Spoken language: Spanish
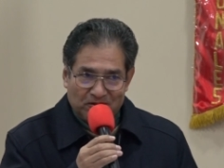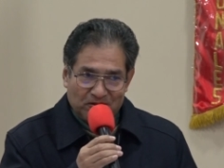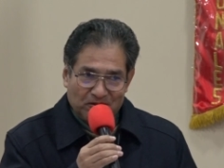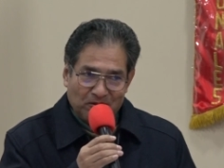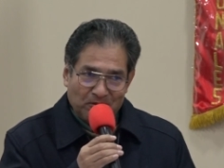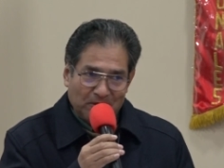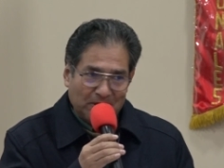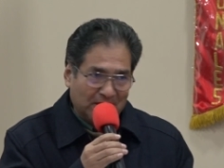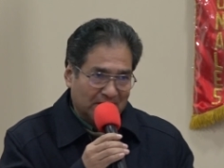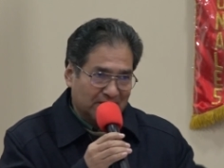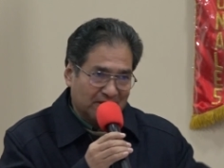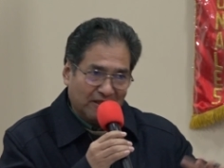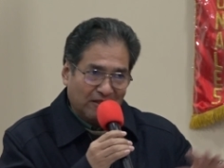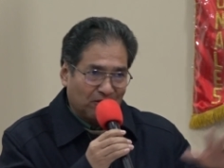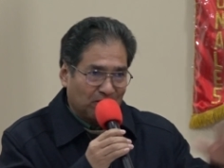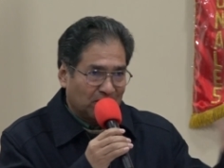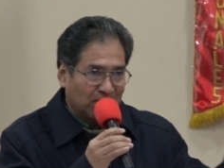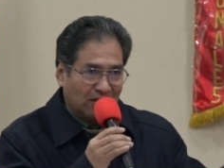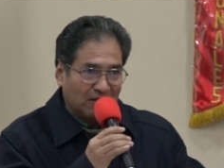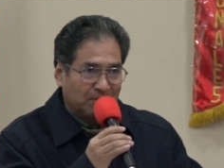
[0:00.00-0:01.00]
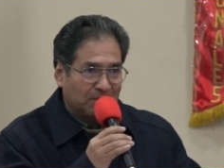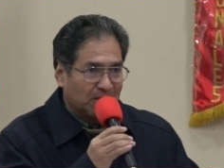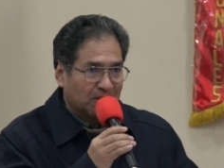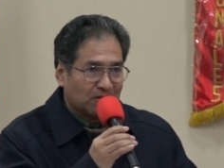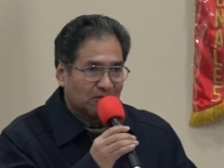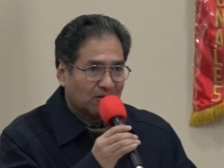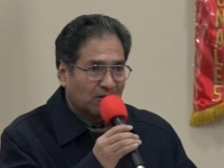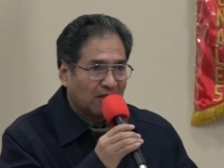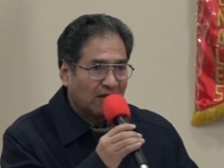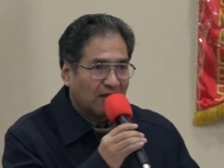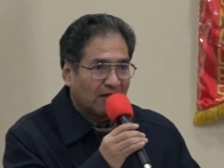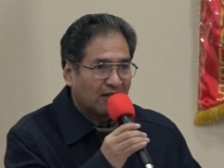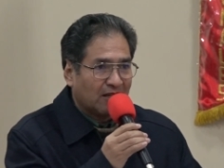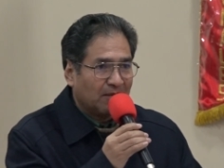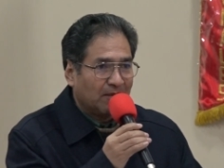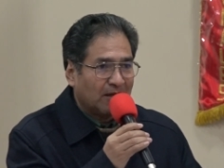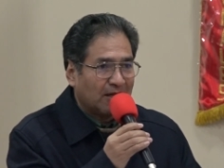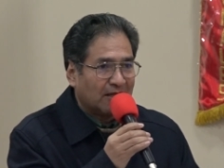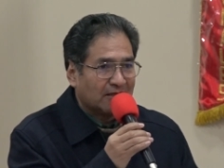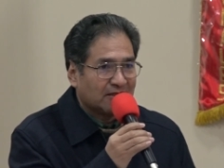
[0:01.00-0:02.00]
No van a ser otras personas las que
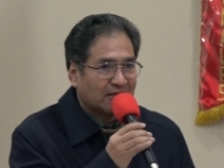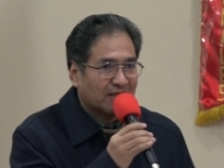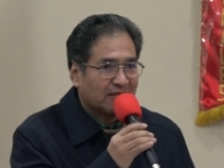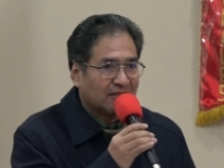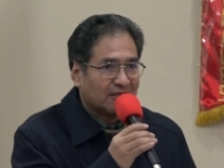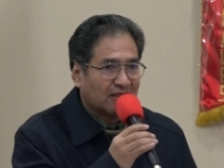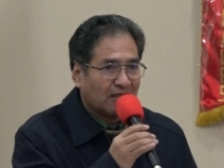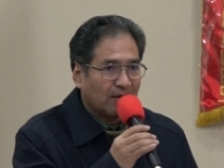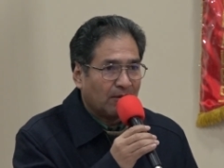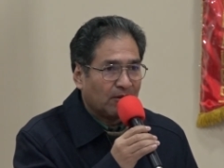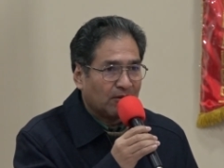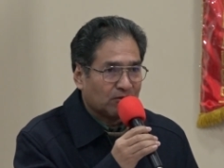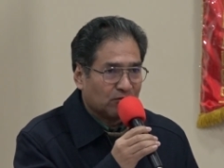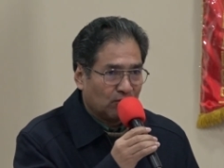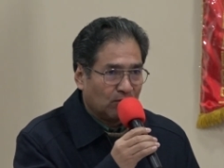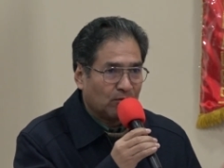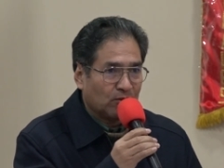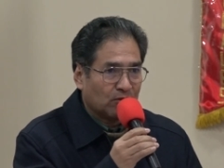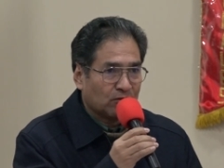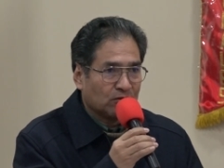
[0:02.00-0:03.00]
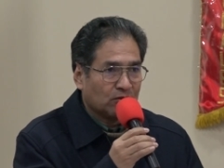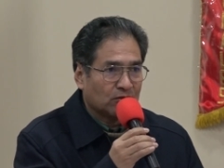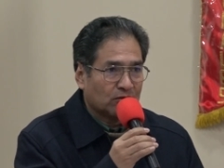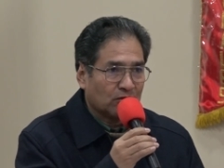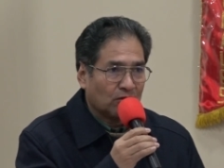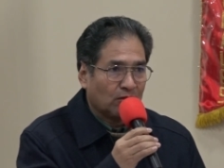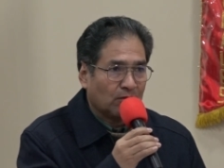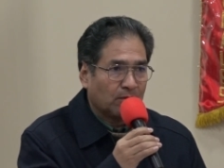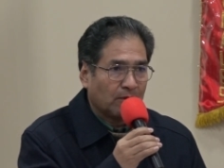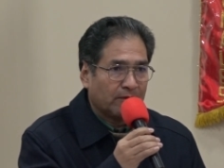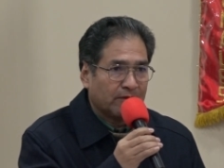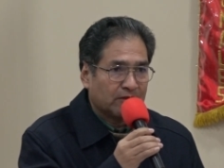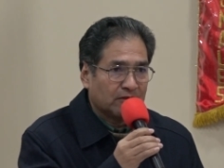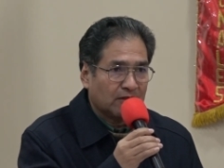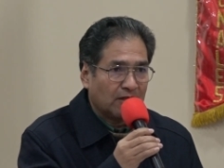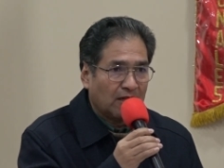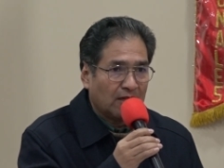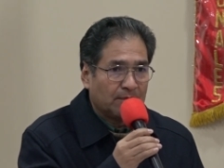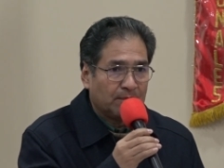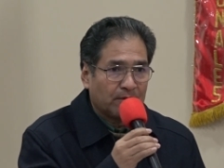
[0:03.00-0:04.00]
van a hacer ese trabajo, somos nosotros los
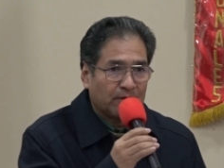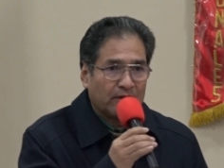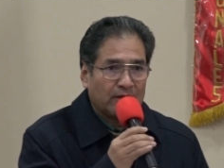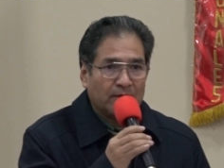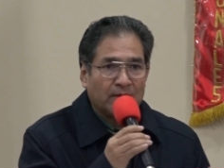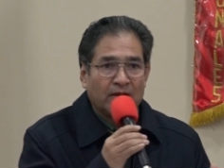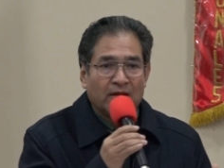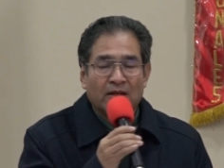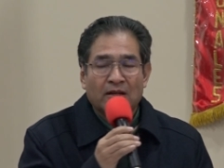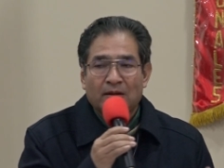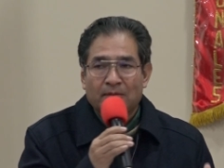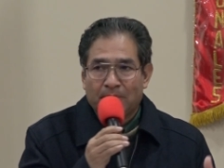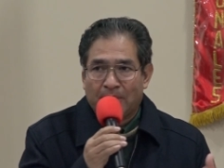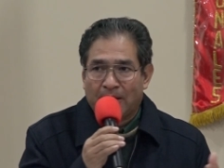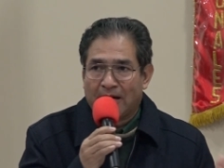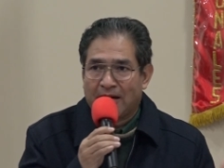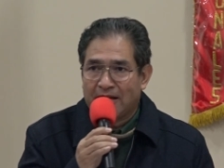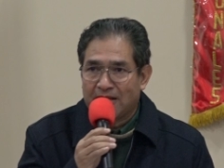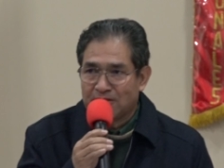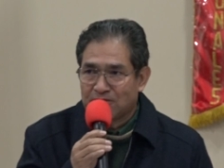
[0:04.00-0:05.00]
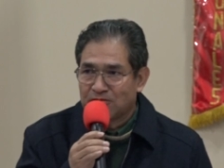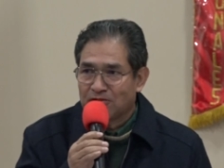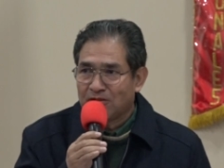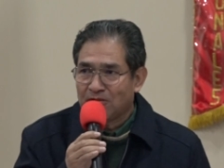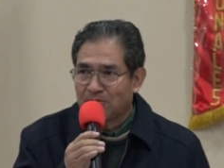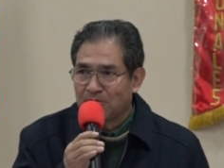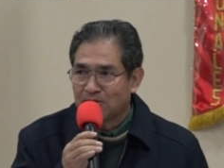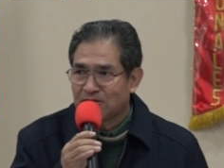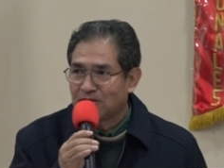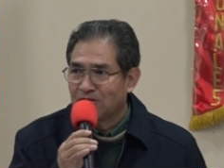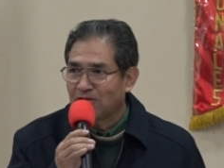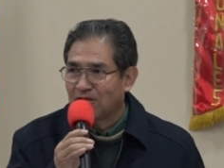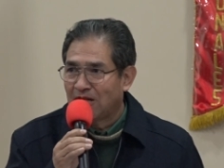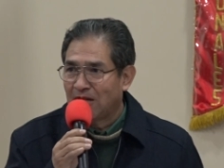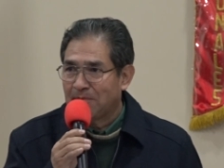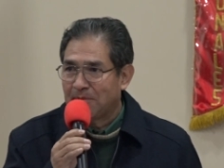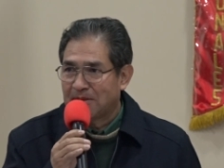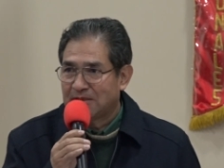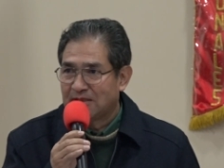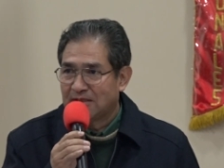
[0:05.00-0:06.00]
profesionales, porque para eso hemos sido
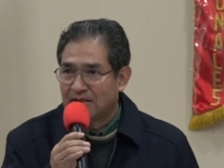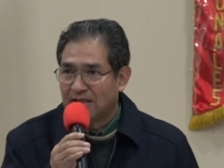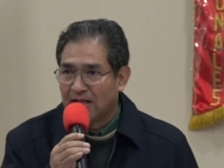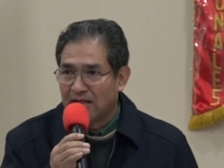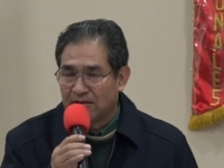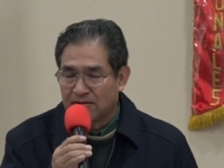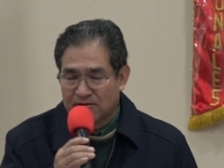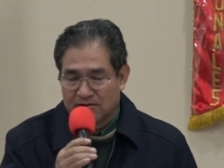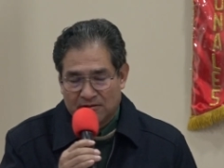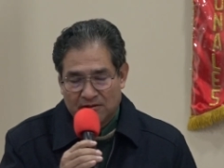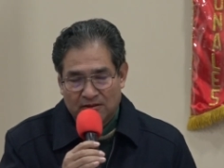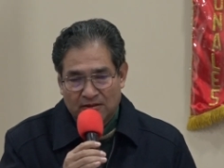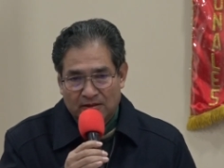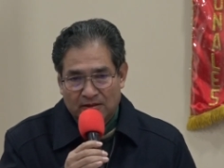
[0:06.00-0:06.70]
capacitados.